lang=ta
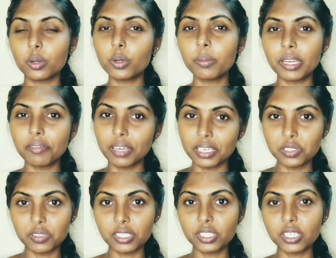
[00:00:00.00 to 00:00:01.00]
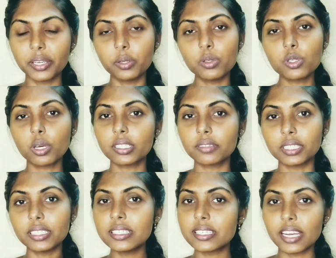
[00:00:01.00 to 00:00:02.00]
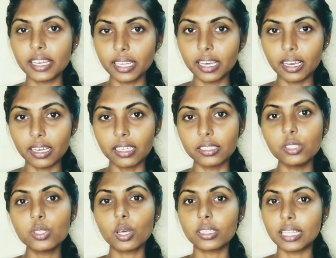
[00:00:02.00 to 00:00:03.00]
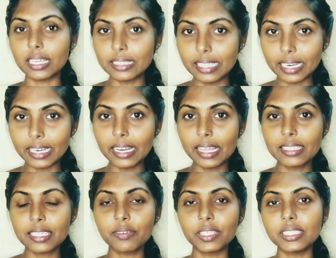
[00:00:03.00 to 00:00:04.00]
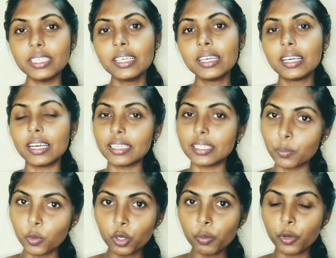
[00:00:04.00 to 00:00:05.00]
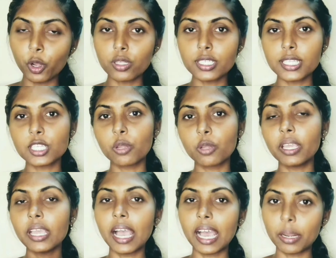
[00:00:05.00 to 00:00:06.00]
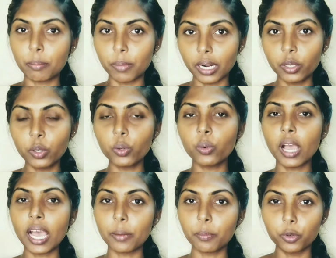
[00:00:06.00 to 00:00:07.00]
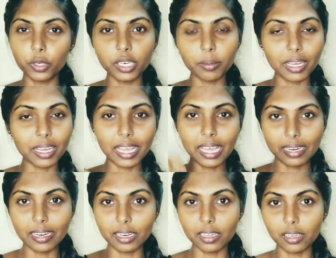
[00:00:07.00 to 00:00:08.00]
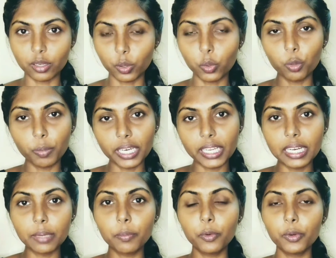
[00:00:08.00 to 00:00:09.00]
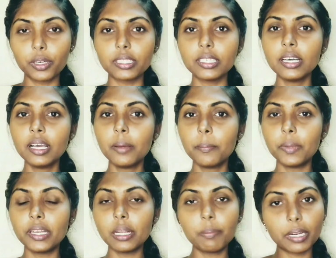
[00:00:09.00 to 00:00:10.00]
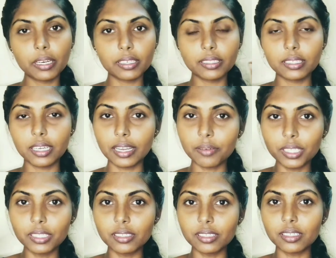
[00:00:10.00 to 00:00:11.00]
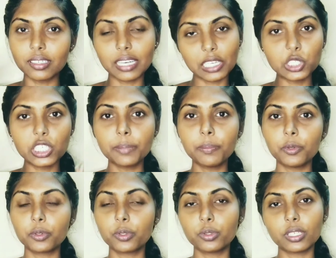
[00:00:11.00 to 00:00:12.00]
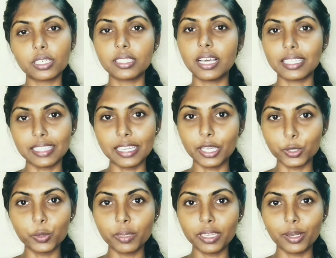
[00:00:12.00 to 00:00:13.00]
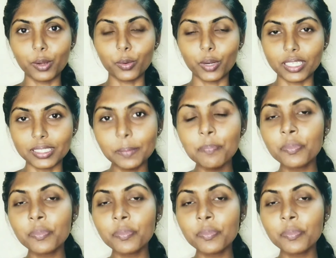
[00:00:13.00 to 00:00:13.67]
ஒரு மாதிரி வளைஞ்சு வளைஞ்சு ஆயிடும் ஸோ அது வந்து ஸ்ட்ரெயிட்டா ஆகாது ஸோ அதனால த்ரீ டேஸ்க்கு வந்து இந்த மூணு ப்ராசஸ்லையுமே ஹேர் பண்ணும் ஹேர் போட்டு ஹேர் நல்லா ரோல் பண்ணி கிளிப் போடுறது பின்னல் பண்ணுறது அண்ட் வந்து கிளச் கிளிப் போட்டு குத்துறது அதெல்லாம் எதுவுமே இருக்கக்கூடாது